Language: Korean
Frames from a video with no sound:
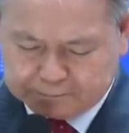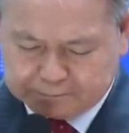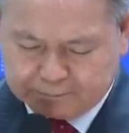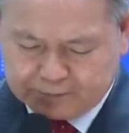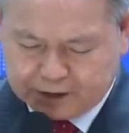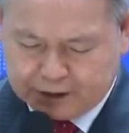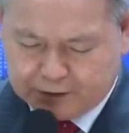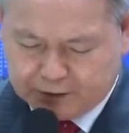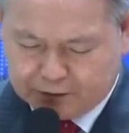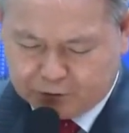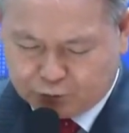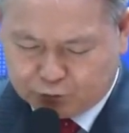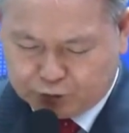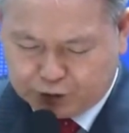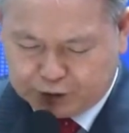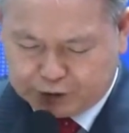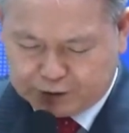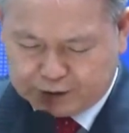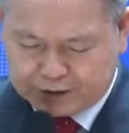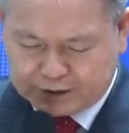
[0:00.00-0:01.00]
이는
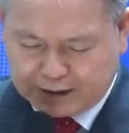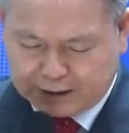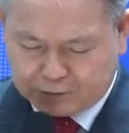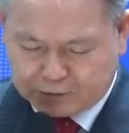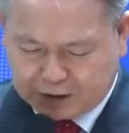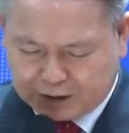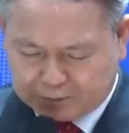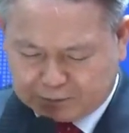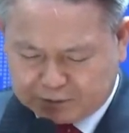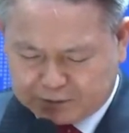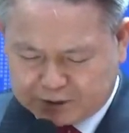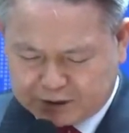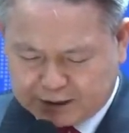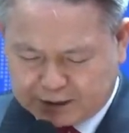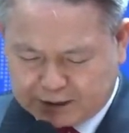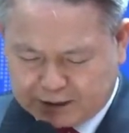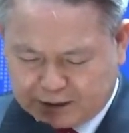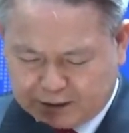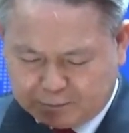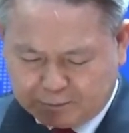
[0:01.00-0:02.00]
우리를 사로잡은
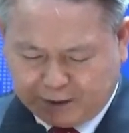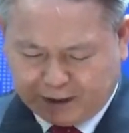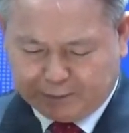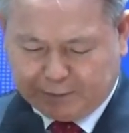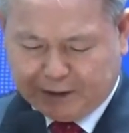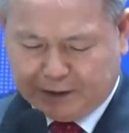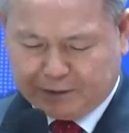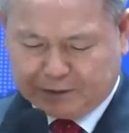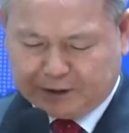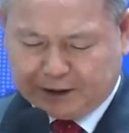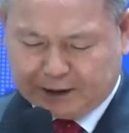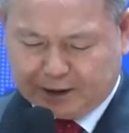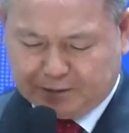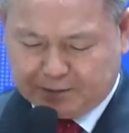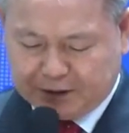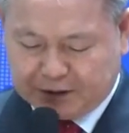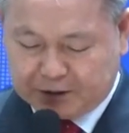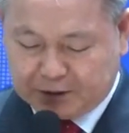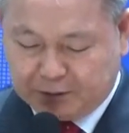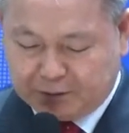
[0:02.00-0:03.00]
자가 바벨론
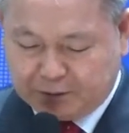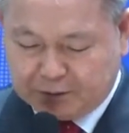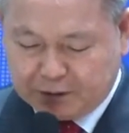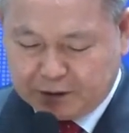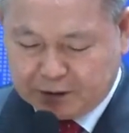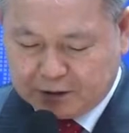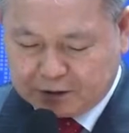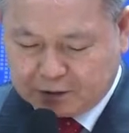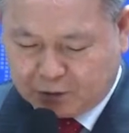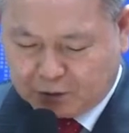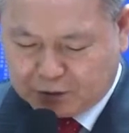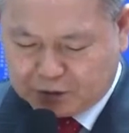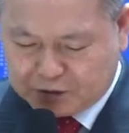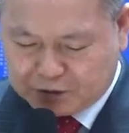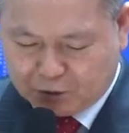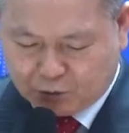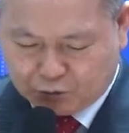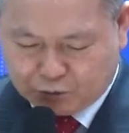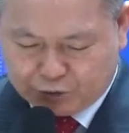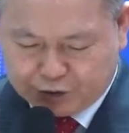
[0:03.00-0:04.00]
사람이죠.
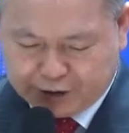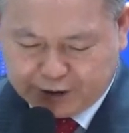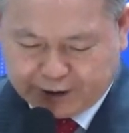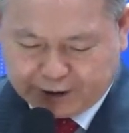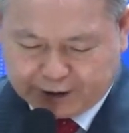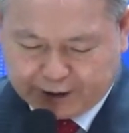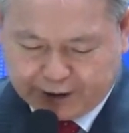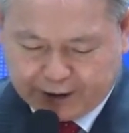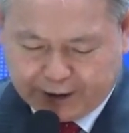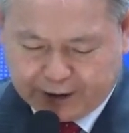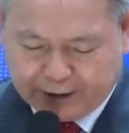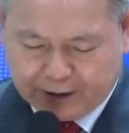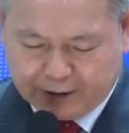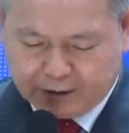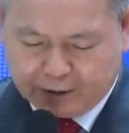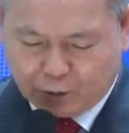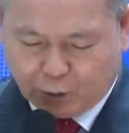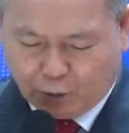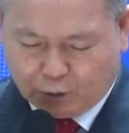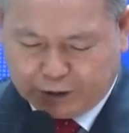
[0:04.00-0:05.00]
거기서 우리에게
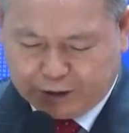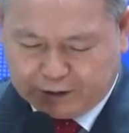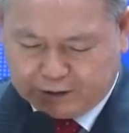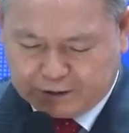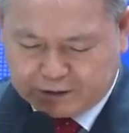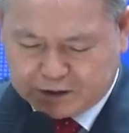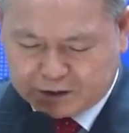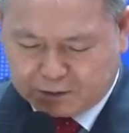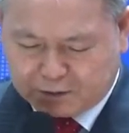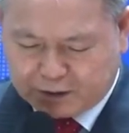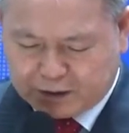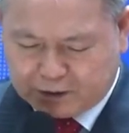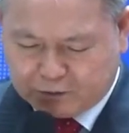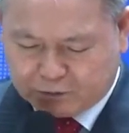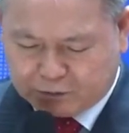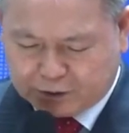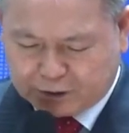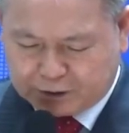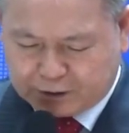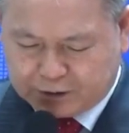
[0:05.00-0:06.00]
노래를 청하여
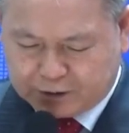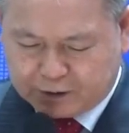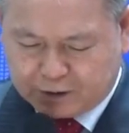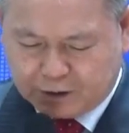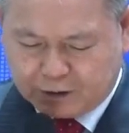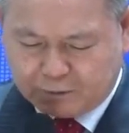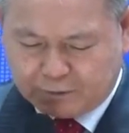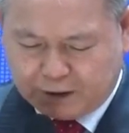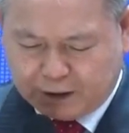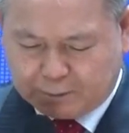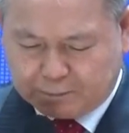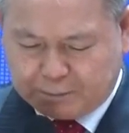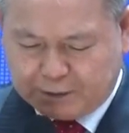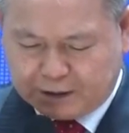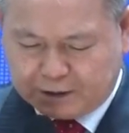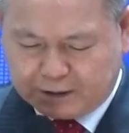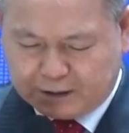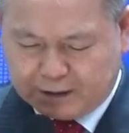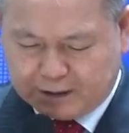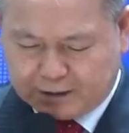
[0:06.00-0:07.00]
우리를
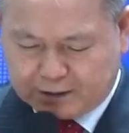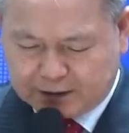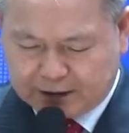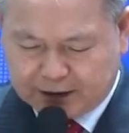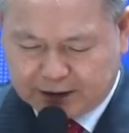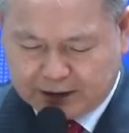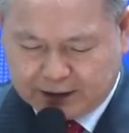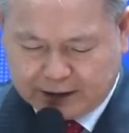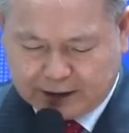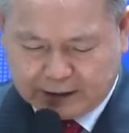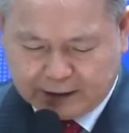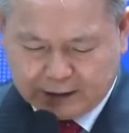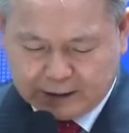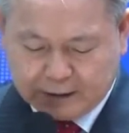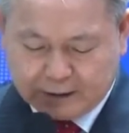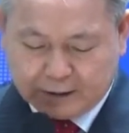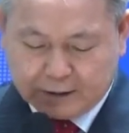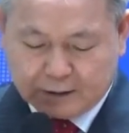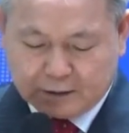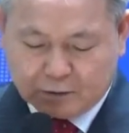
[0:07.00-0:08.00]
황폐케 한 자가
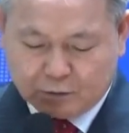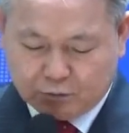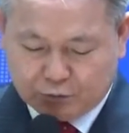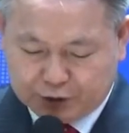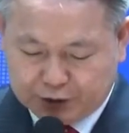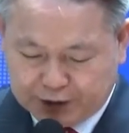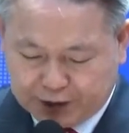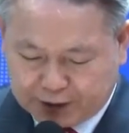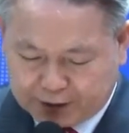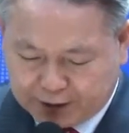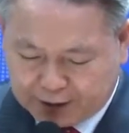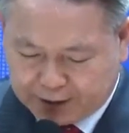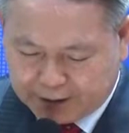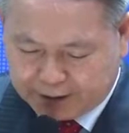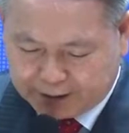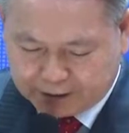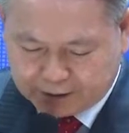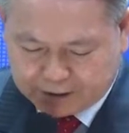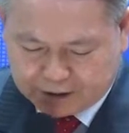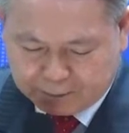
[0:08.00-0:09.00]

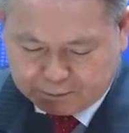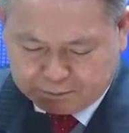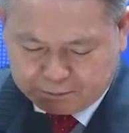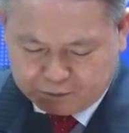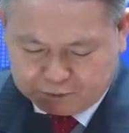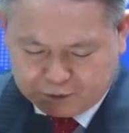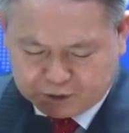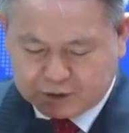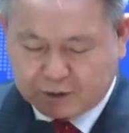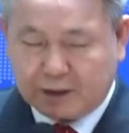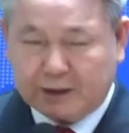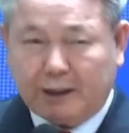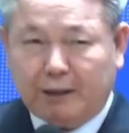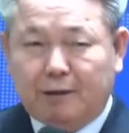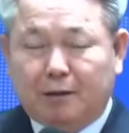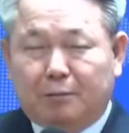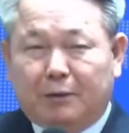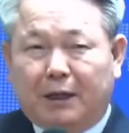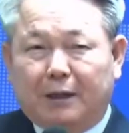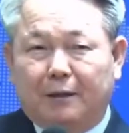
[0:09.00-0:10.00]
우리에게 기쁨을 청하다
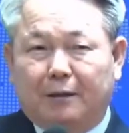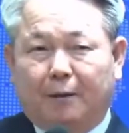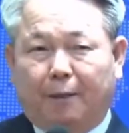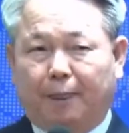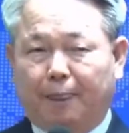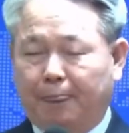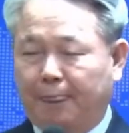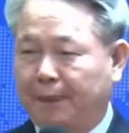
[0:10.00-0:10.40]
그 말은